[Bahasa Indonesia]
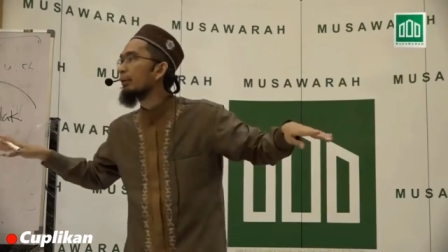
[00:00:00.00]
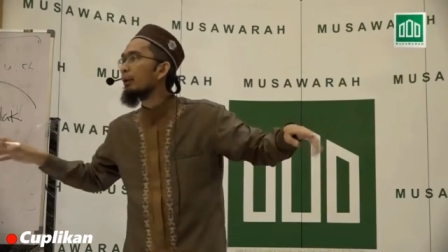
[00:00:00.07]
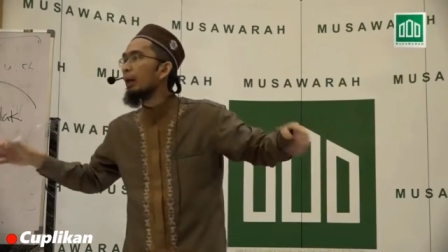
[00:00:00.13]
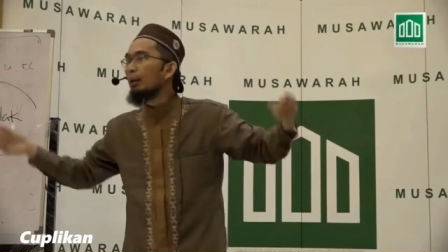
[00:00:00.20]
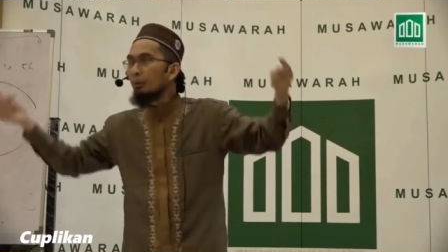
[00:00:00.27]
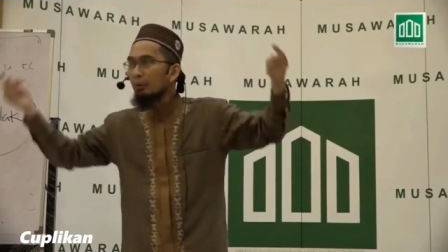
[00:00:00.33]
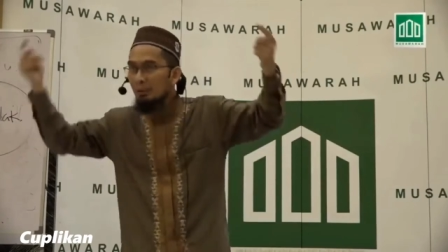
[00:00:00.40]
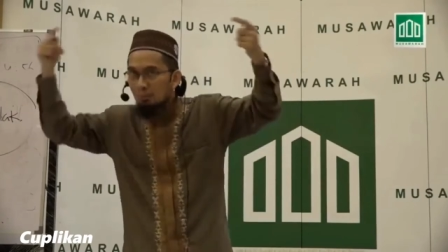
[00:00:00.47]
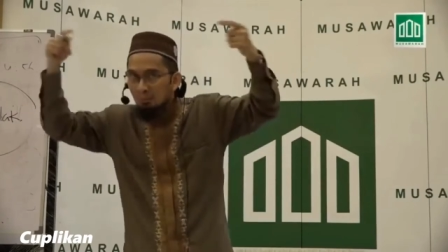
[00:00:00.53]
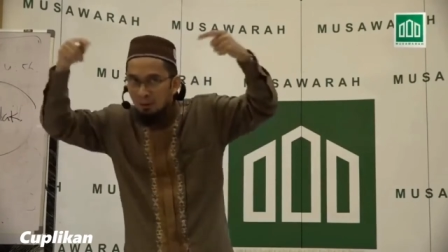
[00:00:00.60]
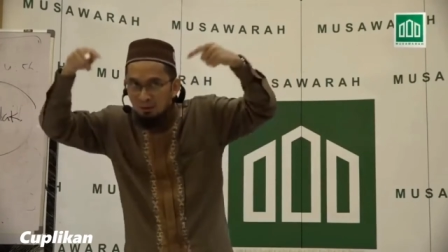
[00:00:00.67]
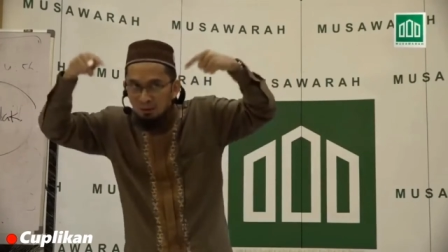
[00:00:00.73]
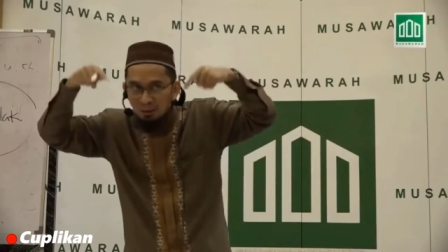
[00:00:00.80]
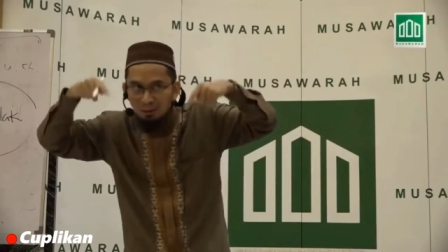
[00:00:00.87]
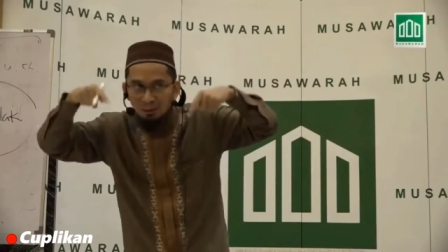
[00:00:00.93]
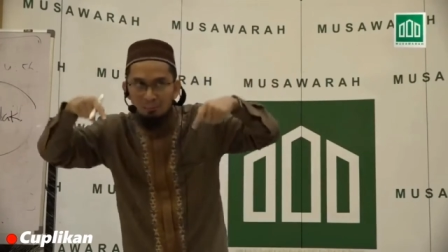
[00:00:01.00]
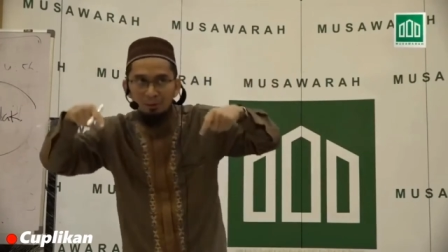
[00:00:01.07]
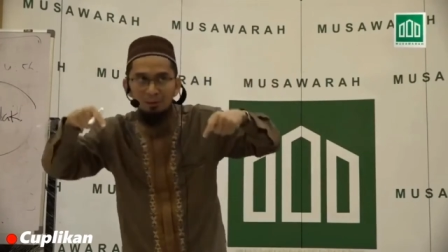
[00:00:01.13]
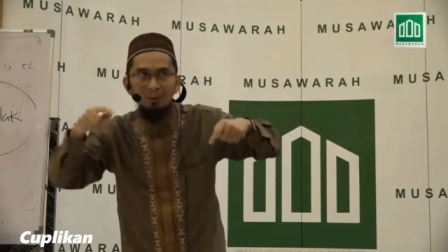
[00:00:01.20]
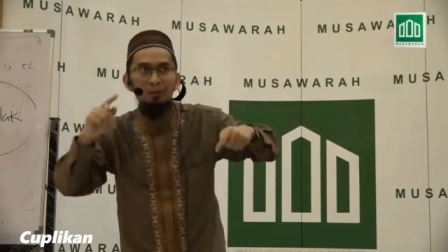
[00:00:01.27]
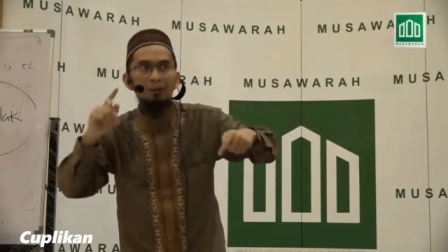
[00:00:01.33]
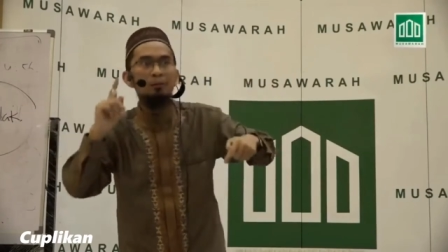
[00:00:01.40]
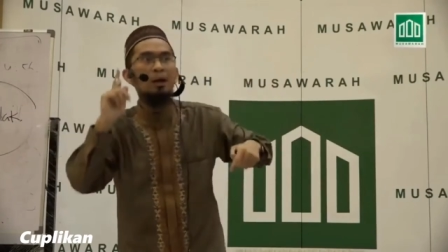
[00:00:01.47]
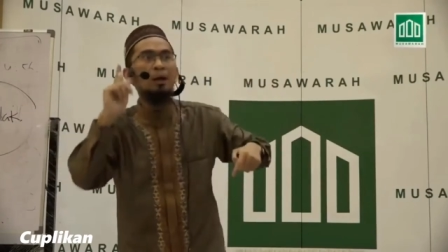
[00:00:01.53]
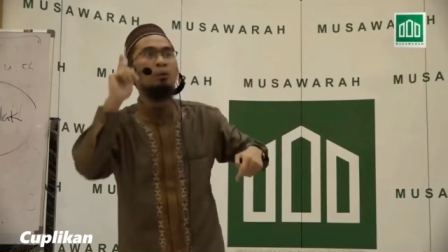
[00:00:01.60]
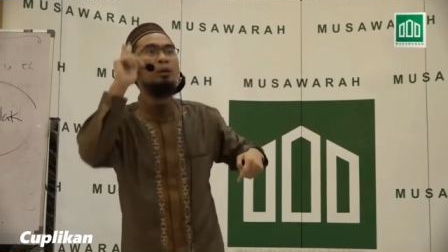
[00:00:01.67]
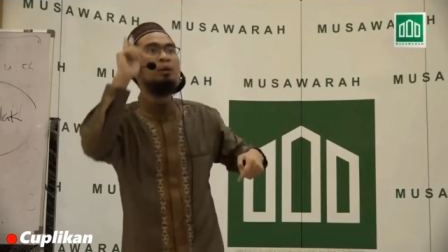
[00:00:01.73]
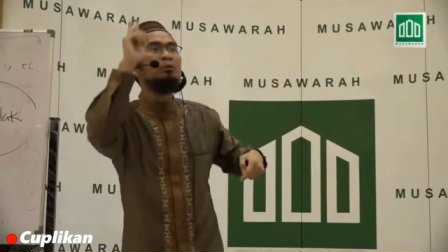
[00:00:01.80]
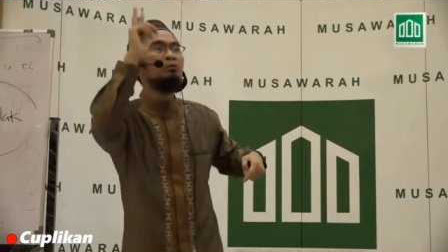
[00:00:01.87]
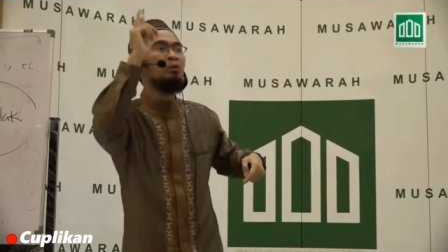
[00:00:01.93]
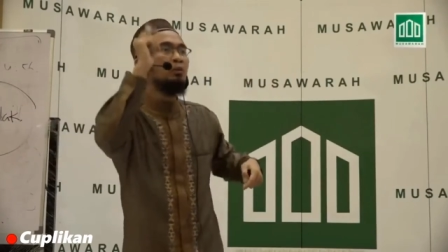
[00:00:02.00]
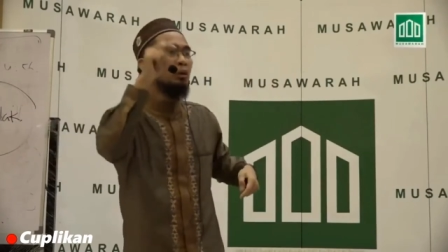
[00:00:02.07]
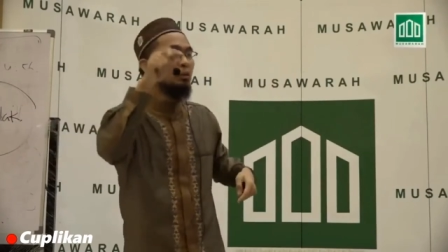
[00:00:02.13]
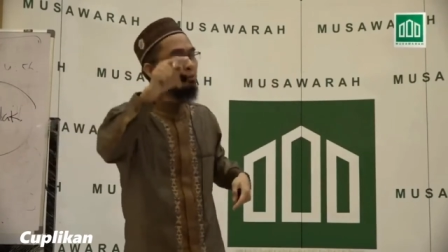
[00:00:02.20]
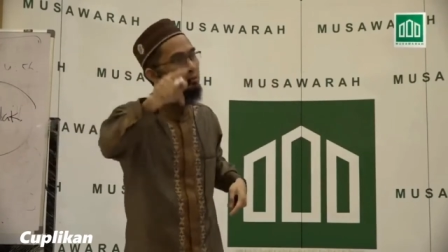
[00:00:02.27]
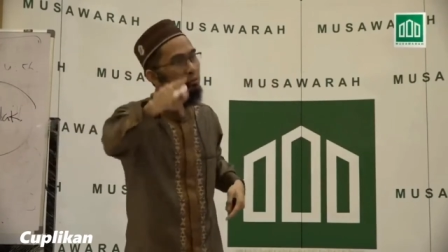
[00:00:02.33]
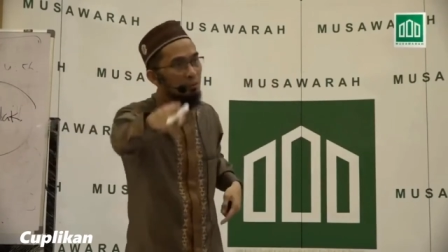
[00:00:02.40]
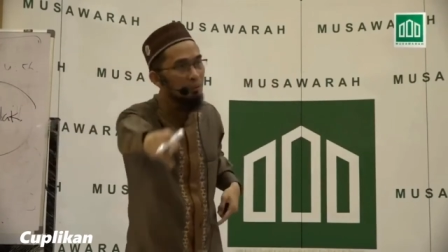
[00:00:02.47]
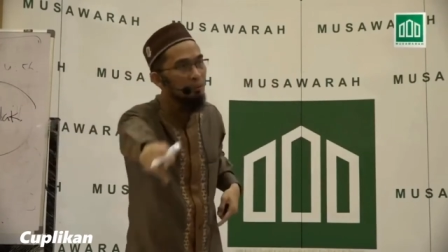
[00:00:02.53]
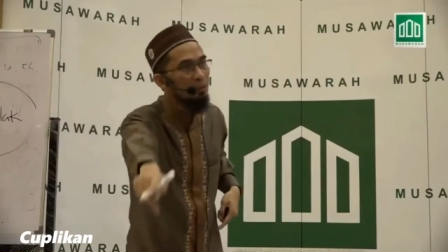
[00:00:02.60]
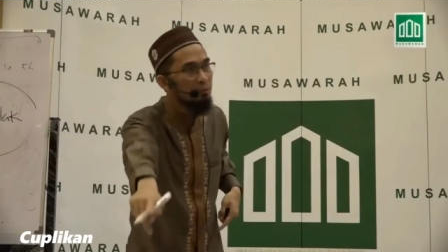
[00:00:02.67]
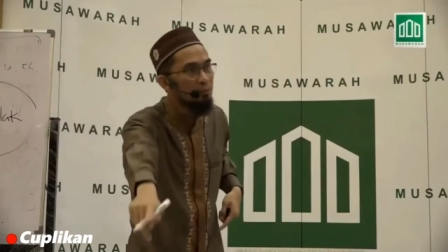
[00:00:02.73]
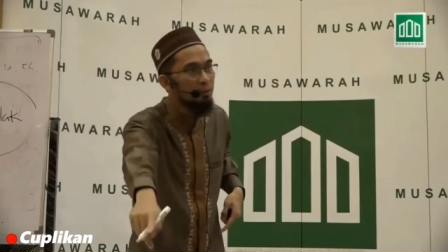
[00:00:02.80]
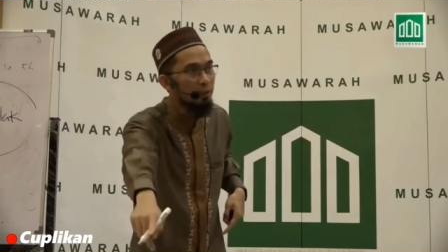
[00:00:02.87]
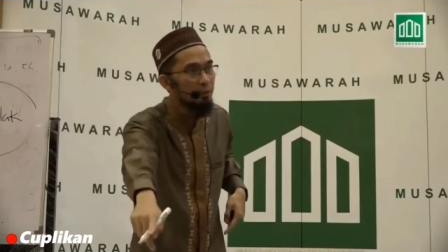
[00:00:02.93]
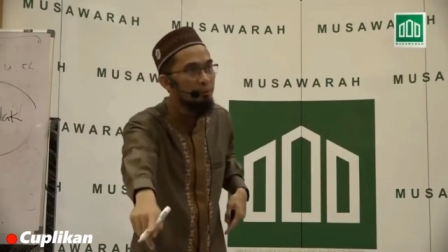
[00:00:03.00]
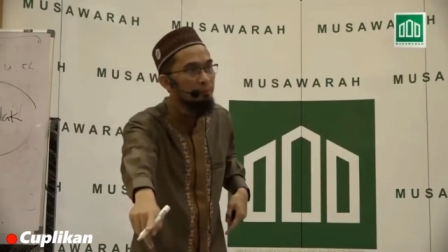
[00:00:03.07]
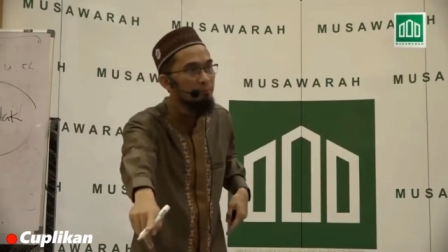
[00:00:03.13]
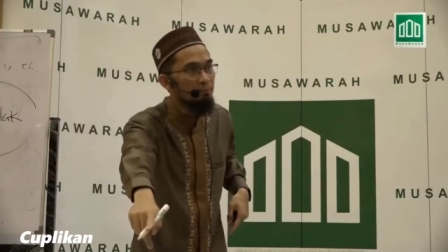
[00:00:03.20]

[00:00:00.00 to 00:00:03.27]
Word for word: Kalau dia meminta dengan benar, ya Allah aku ingin Firdaus, Allah kabulkan.